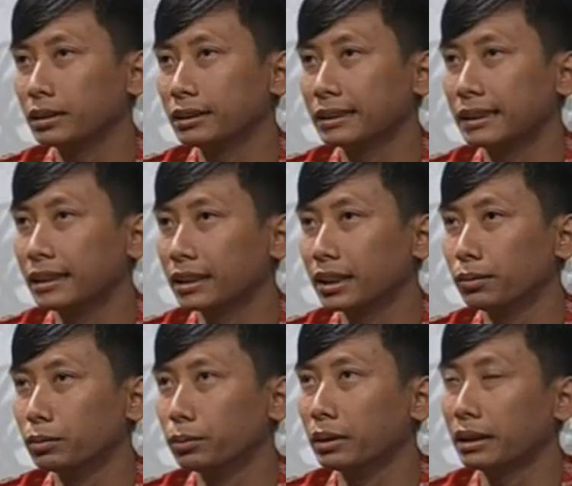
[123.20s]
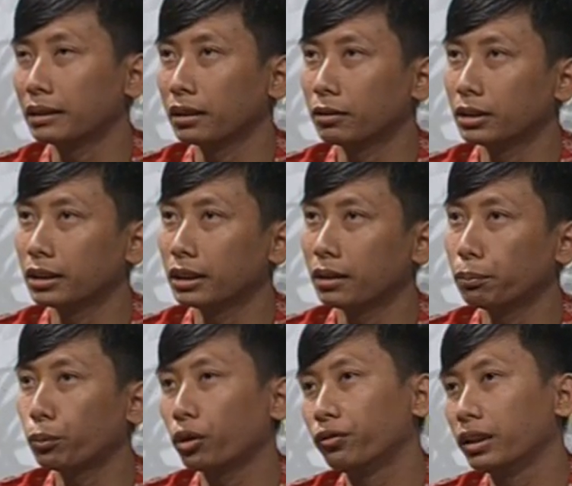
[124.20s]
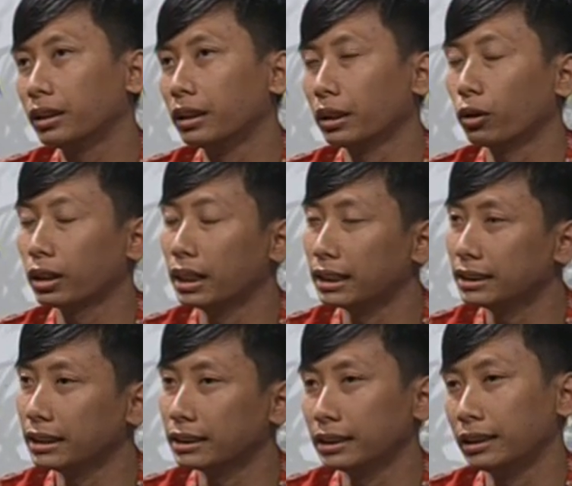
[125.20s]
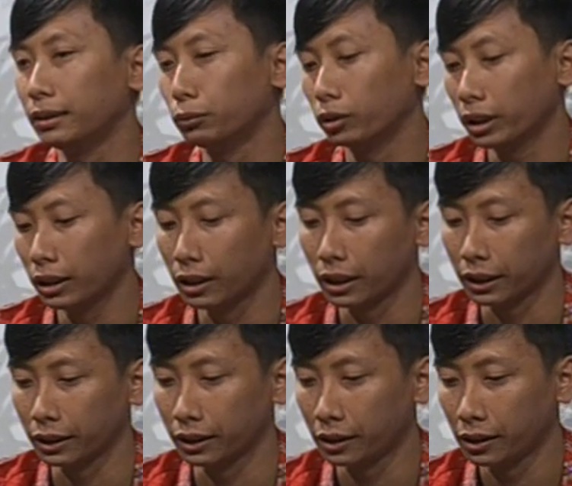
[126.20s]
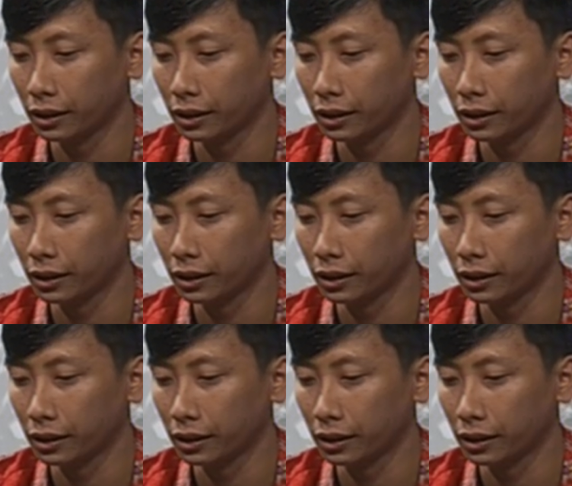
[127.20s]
sedikit memberitahu tentang profil dari organisasi ini mungkin dari